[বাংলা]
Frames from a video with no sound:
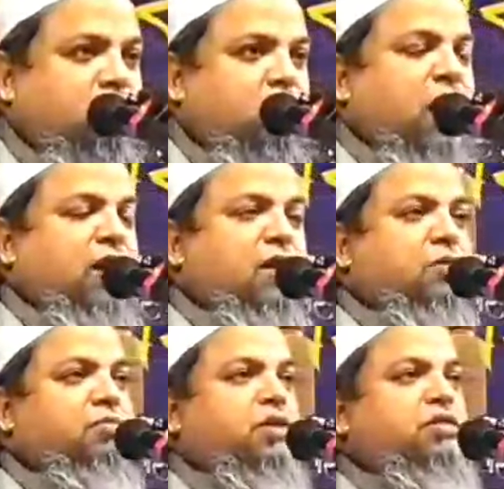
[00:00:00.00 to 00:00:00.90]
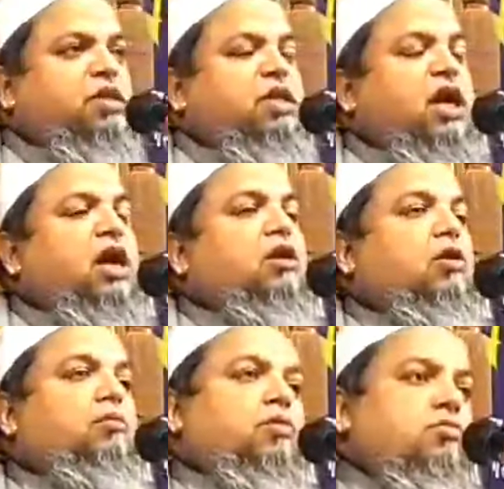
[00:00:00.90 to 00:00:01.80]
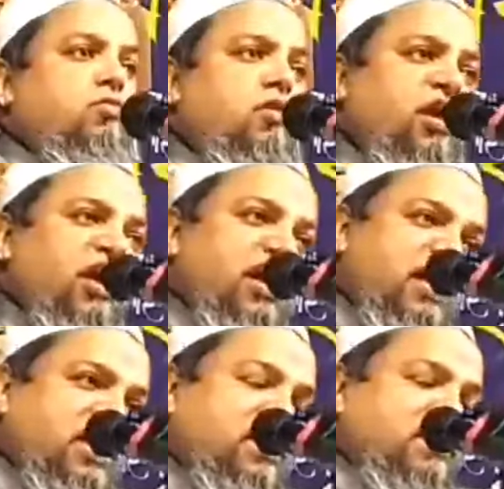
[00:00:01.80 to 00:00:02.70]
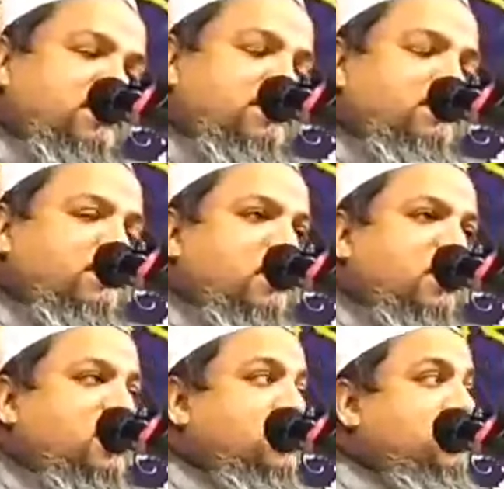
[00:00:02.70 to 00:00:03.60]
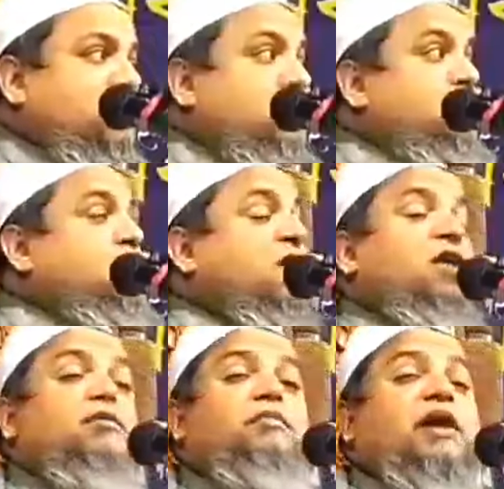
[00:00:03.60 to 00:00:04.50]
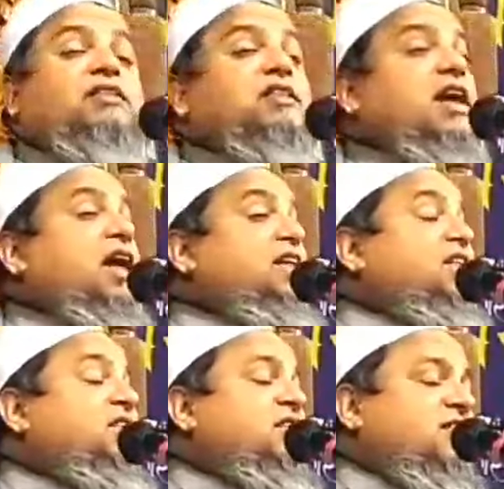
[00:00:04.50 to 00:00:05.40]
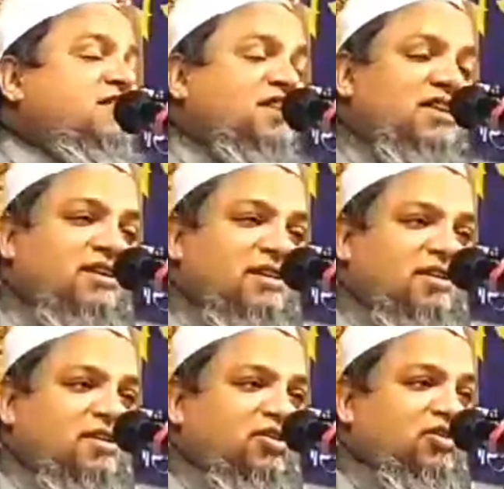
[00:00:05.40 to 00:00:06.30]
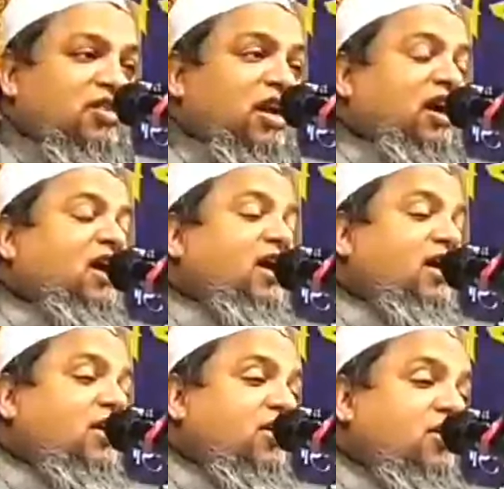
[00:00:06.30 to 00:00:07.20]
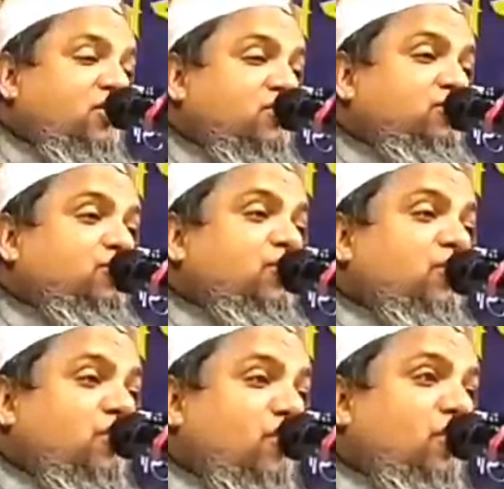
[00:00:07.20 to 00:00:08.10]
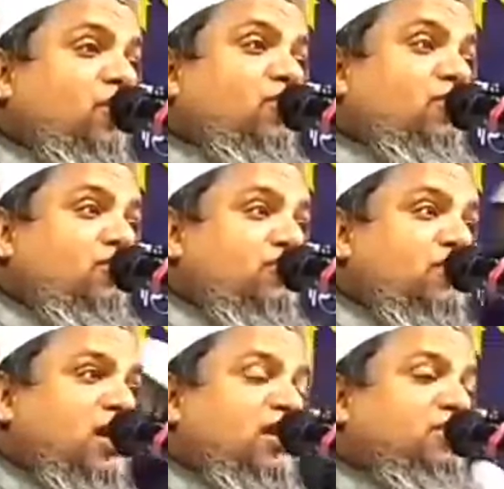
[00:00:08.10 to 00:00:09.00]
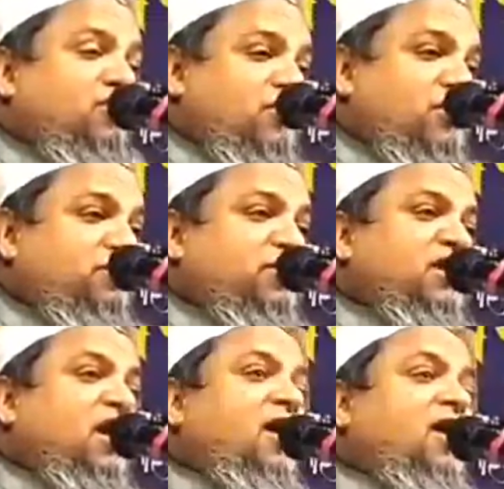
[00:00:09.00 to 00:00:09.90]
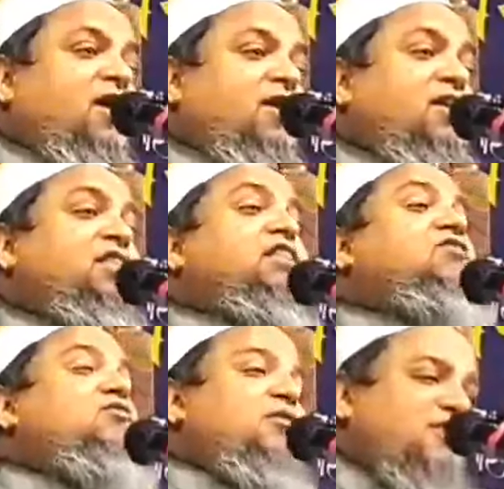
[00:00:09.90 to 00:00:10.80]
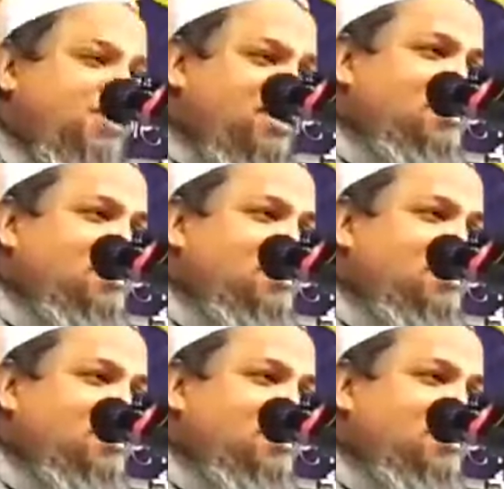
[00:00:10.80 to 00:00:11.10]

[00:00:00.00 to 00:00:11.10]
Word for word: মালিক ইবনে দিনার রহমতুল্লাহ আলাই গুরুস্থানের পার দিয়ে হাইটা যেতেছেন তো দেখে দুই লোক গুরুস্থানে বৈশা বৈশা লিস্টি করতেছে